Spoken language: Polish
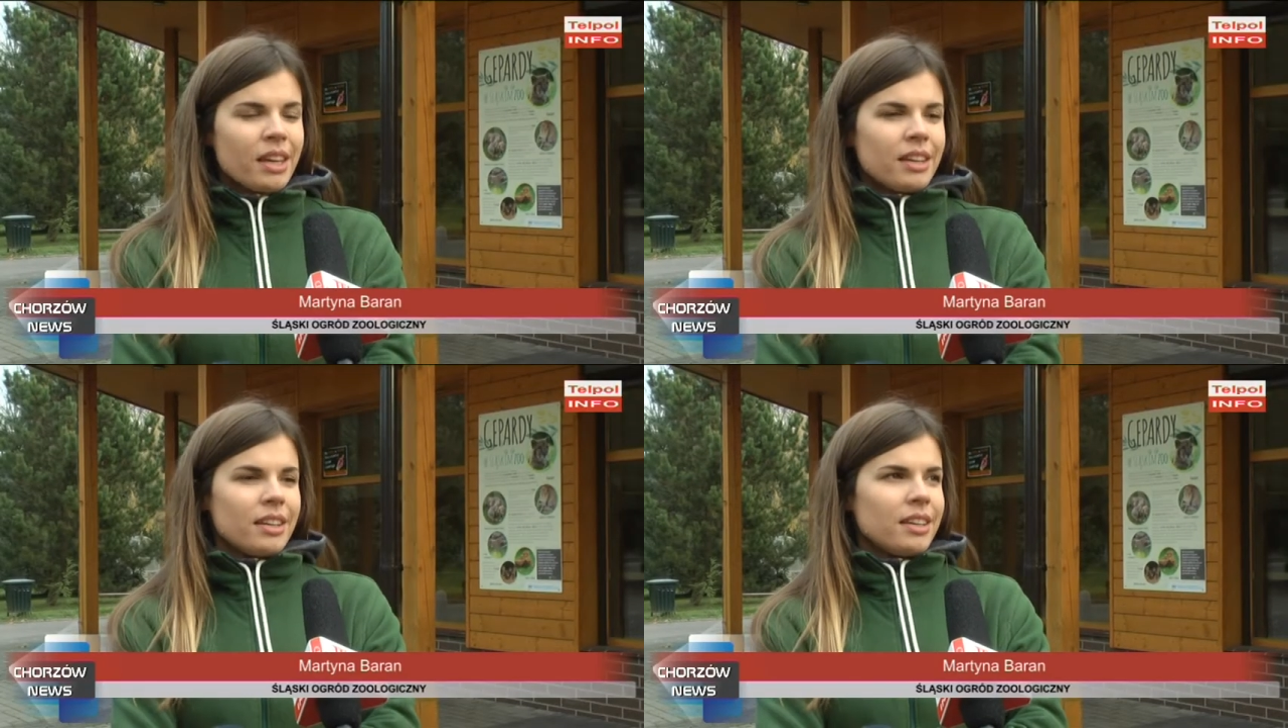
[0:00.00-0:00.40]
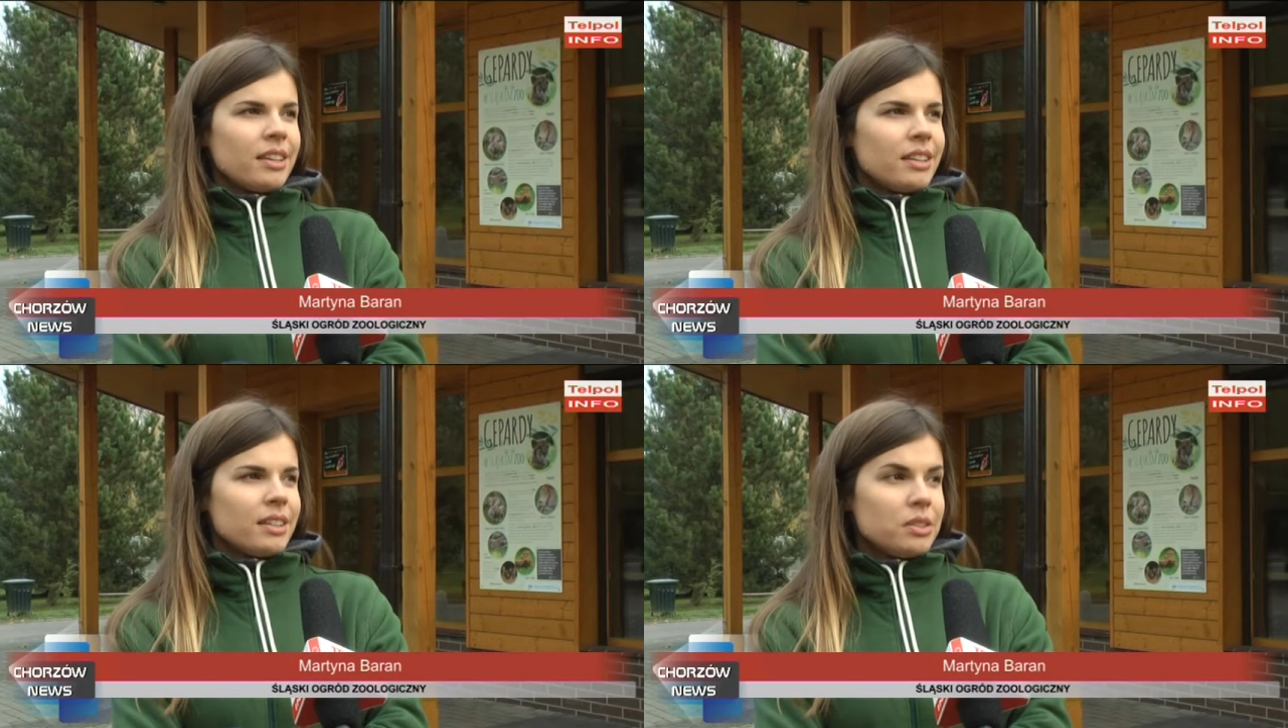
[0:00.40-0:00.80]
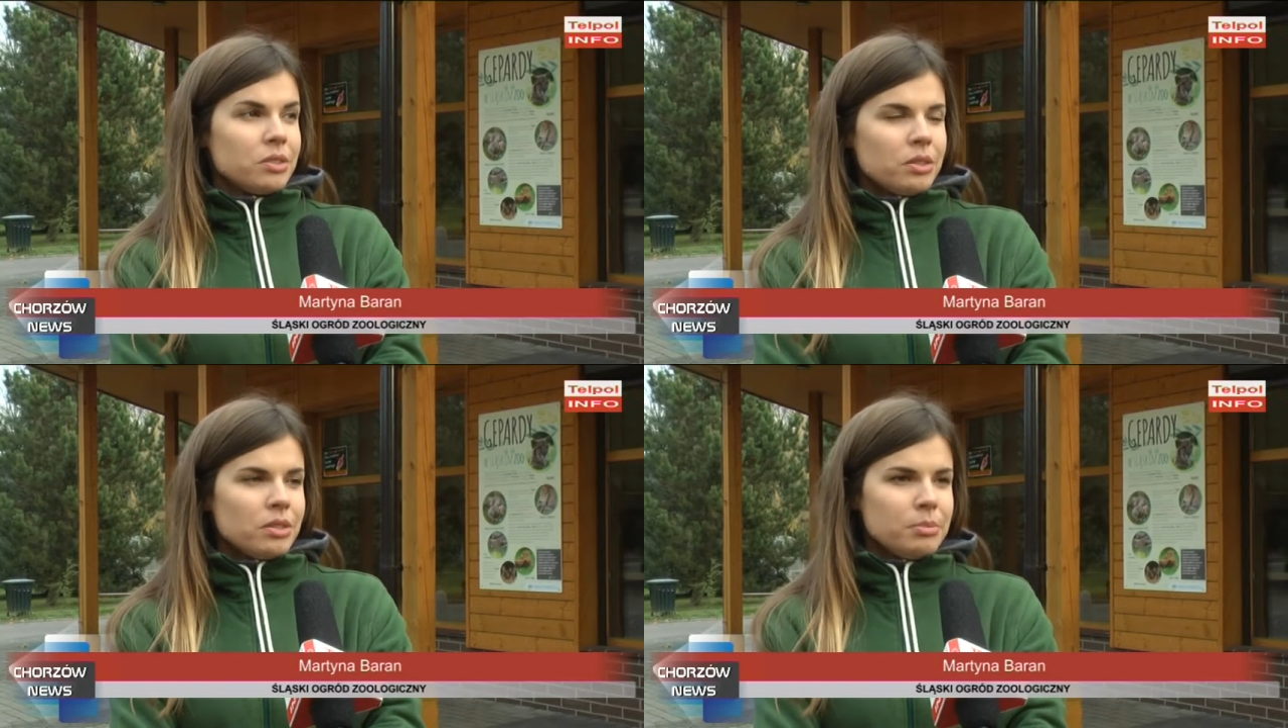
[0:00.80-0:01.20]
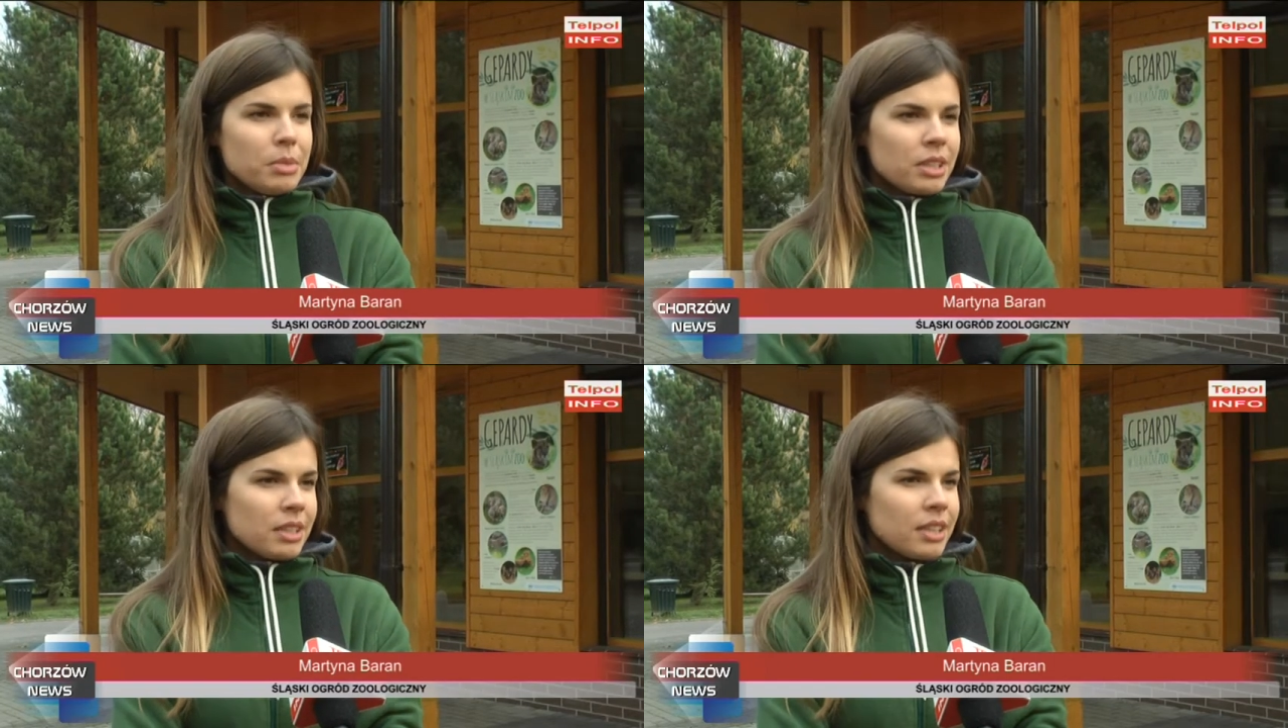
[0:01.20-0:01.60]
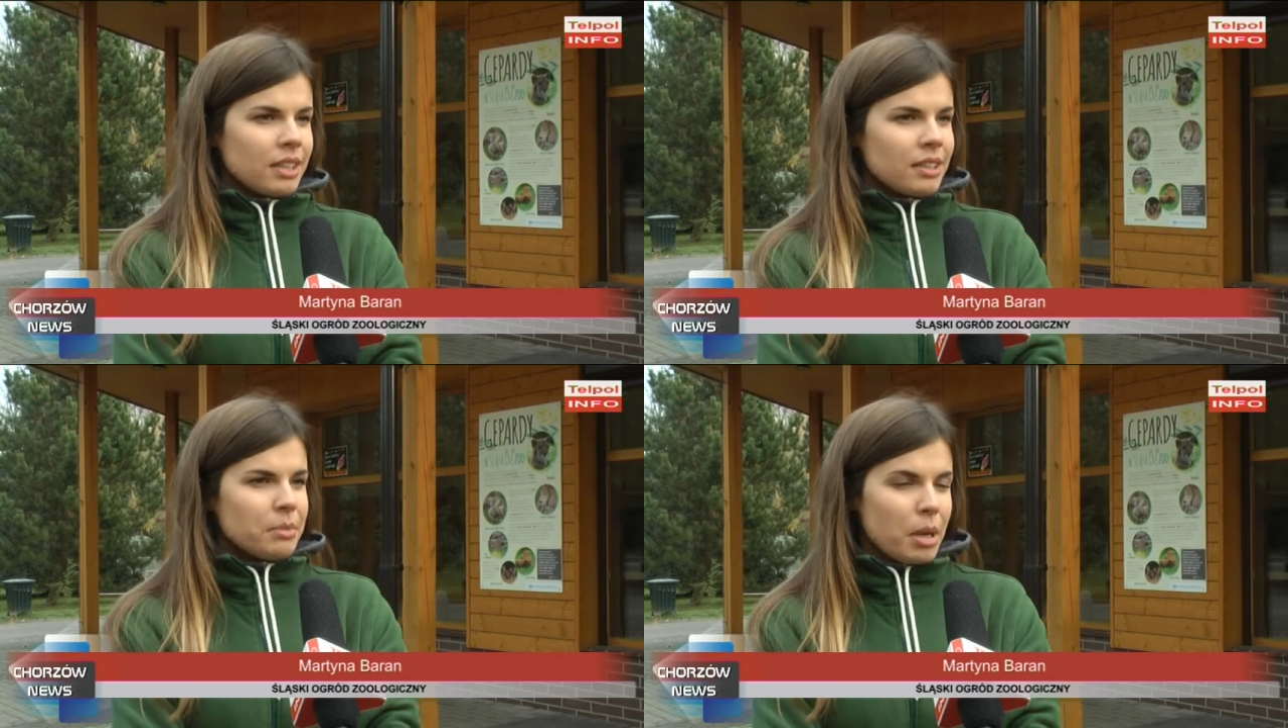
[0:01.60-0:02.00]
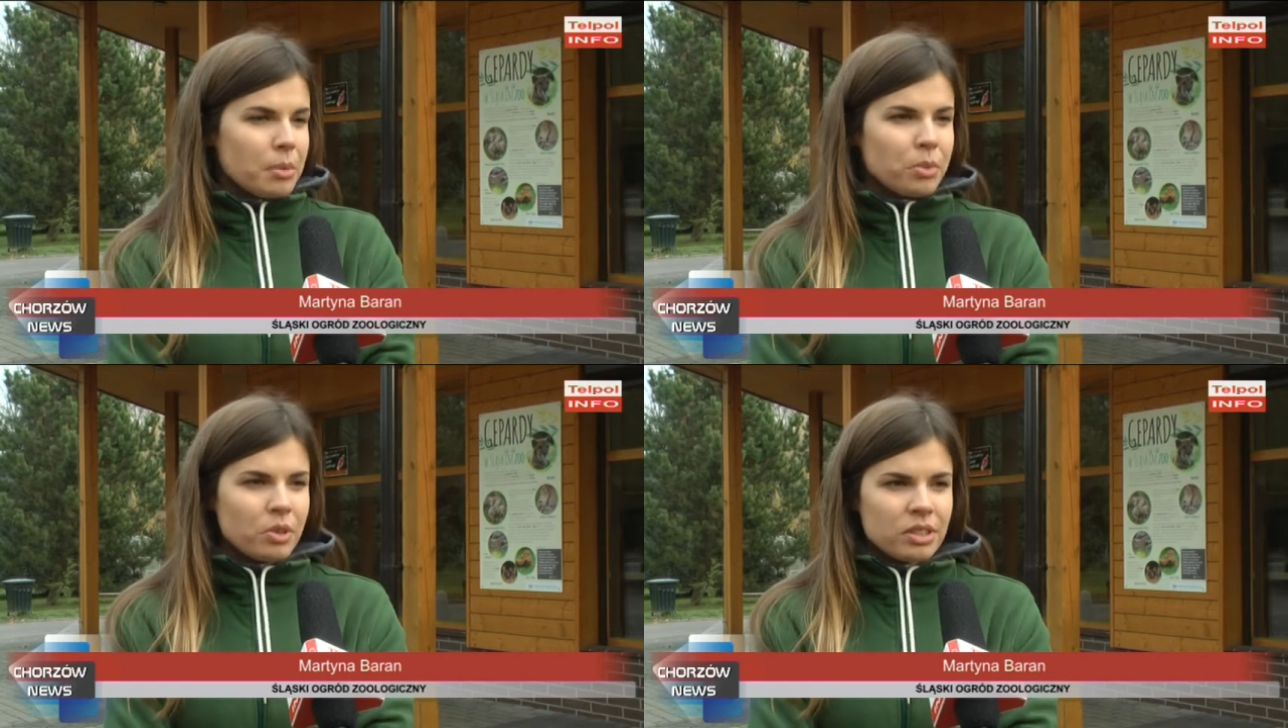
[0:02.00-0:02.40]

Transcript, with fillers: E, no i matka Mambo